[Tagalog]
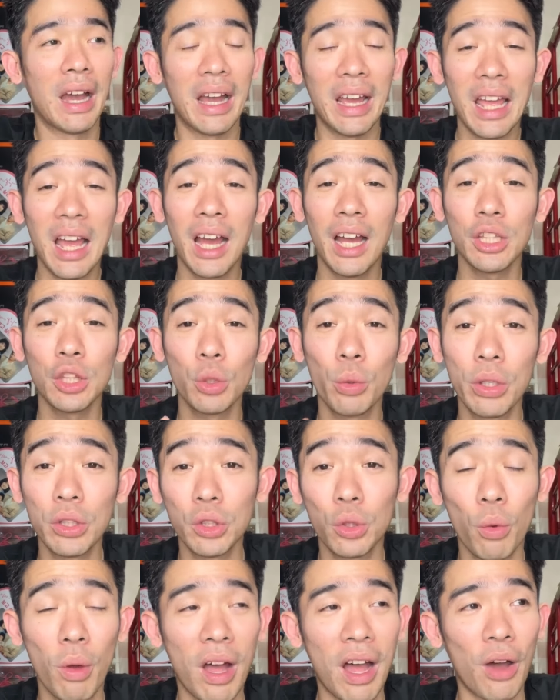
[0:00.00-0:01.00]
Kaya nga
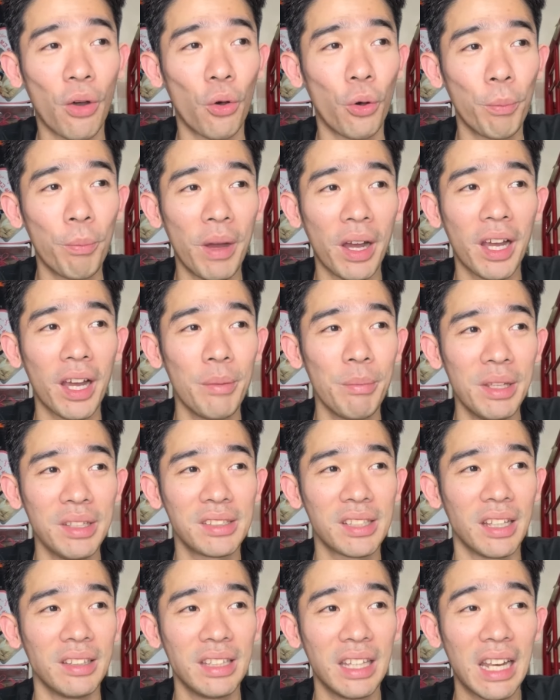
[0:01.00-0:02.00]
tuwan-tuwa ako pagka
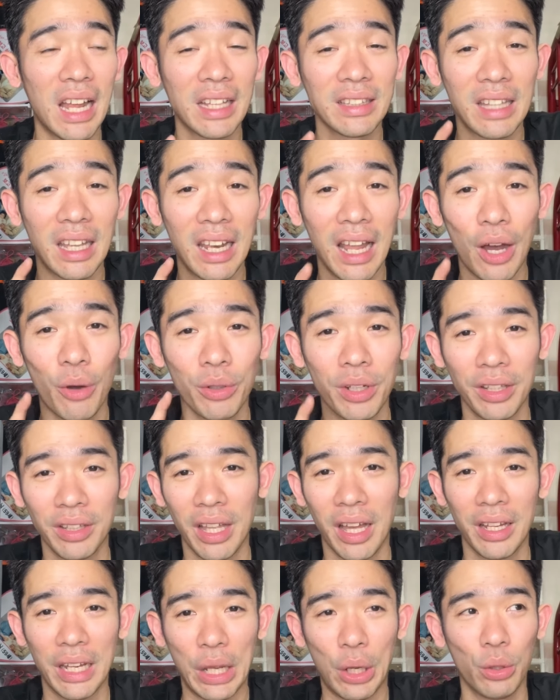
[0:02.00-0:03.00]
minsan dinadala ko ng
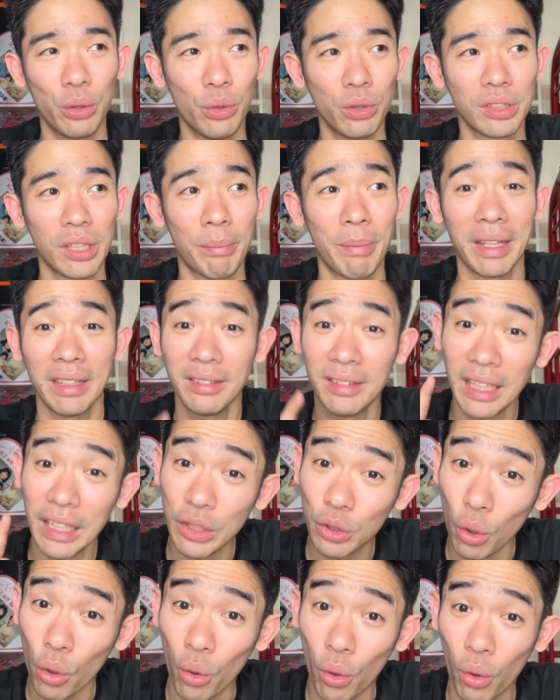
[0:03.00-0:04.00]
nanay ko doon sa may
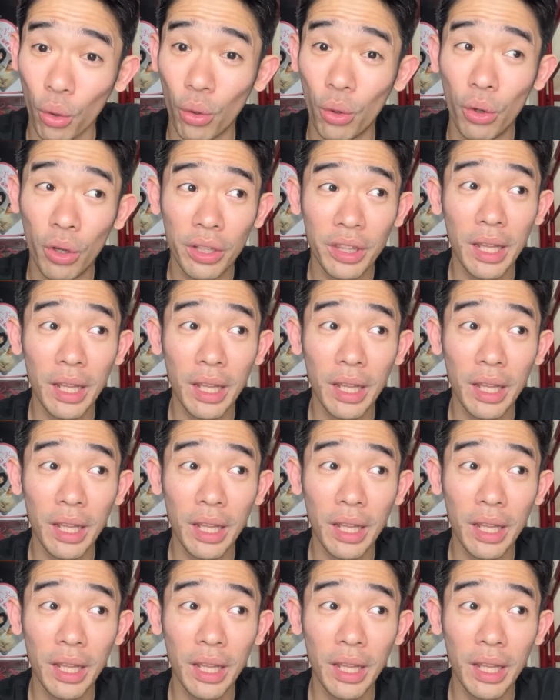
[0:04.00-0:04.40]
tito ko